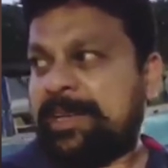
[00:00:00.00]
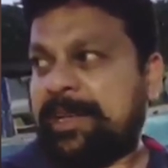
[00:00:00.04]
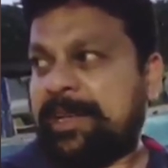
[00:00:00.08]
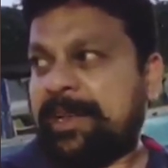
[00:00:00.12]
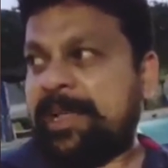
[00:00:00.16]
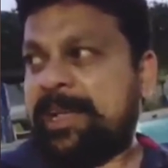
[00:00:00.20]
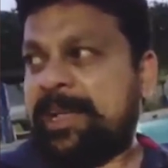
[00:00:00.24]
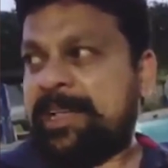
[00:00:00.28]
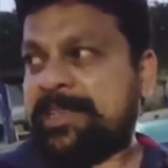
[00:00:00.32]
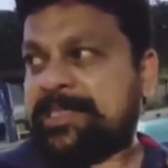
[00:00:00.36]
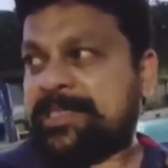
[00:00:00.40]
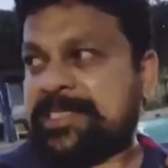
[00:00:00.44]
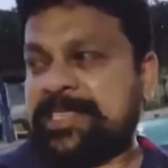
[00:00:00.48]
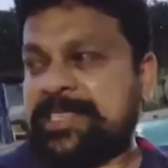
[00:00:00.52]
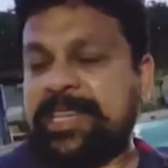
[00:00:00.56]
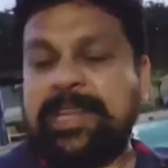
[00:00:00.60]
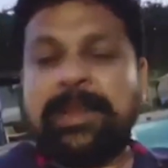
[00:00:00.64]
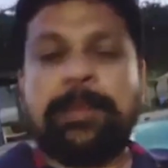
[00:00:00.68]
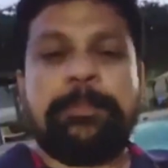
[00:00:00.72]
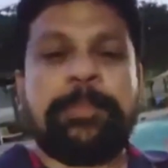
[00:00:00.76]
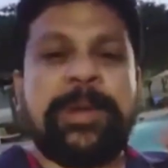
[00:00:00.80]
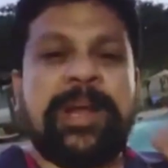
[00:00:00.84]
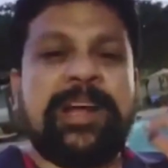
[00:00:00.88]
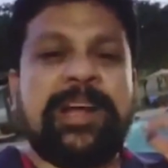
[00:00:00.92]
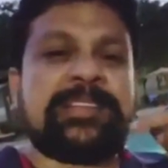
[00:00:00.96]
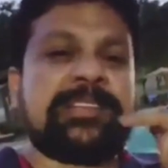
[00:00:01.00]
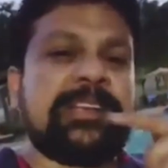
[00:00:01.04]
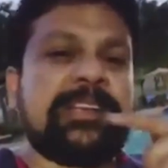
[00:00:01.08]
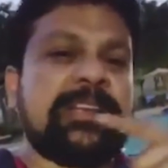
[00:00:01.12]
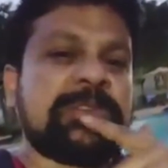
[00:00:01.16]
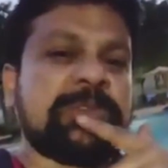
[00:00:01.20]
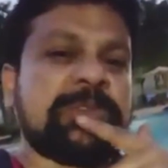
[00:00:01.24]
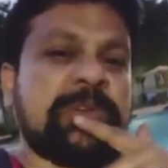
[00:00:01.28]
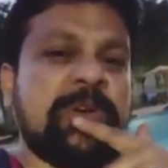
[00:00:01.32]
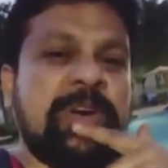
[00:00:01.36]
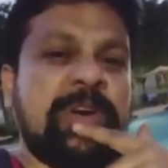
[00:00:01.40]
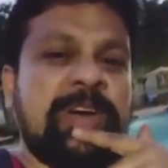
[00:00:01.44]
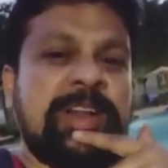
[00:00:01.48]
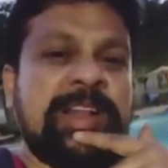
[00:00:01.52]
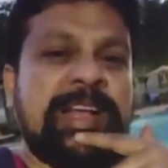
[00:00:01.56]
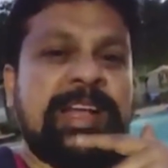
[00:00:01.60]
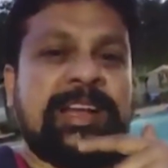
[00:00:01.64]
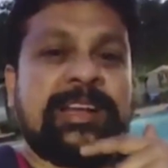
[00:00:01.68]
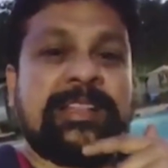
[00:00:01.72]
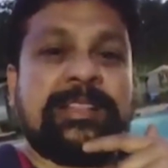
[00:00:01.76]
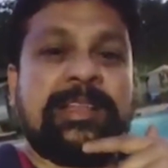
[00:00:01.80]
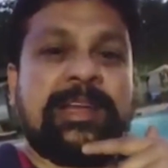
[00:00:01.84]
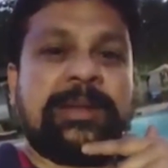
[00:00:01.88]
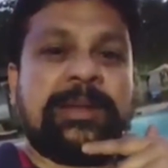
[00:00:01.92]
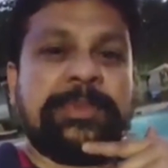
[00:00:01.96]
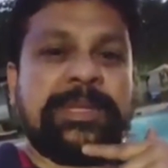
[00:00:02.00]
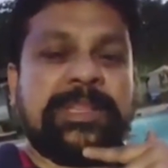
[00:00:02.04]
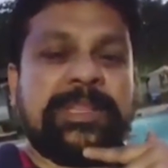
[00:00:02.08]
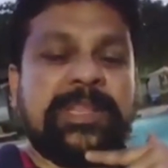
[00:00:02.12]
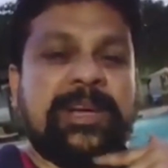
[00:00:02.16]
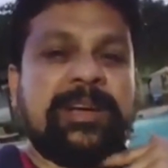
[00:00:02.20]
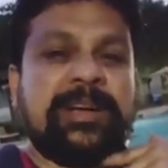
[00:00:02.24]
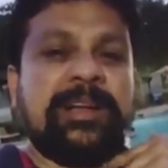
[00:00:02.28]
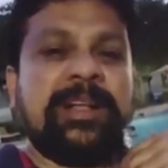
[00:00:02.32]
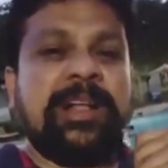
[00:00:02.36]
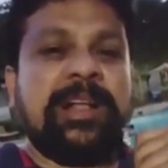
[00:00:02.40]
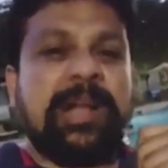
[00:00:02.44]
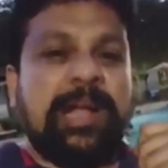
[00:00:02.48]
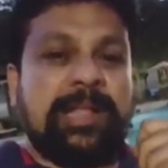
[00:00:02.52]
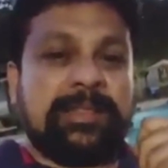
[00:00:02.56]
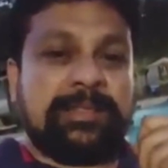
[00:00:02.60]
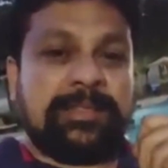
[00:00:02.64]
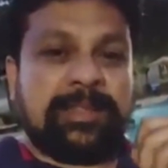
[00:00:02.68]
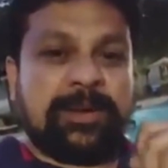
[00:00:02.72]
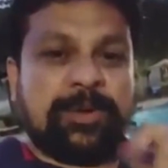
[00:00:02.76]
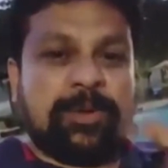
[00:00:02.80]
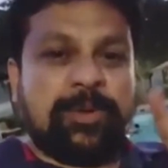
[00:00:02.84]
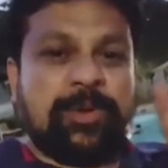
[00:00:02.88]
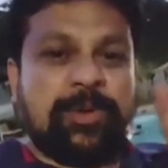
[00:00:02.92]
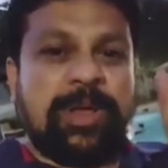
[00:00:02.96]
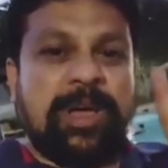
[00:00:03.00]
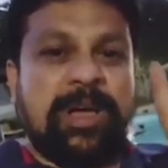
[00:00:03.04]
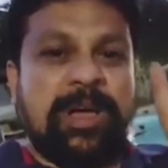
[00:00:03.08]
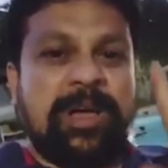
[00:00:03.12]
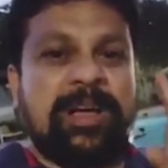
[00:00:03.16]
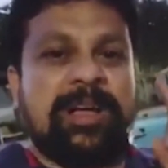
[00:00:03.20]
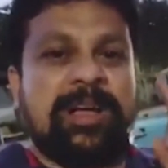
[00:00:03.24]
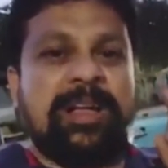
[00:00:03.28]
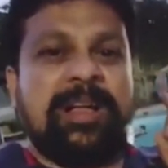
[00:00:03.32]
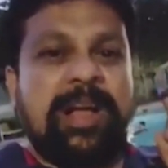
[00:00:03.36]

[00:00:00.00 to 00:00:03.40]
ఎలా సెలబ్రేట్ చేసుకోవాలి అన్న దాని మీద అందరూ కూడా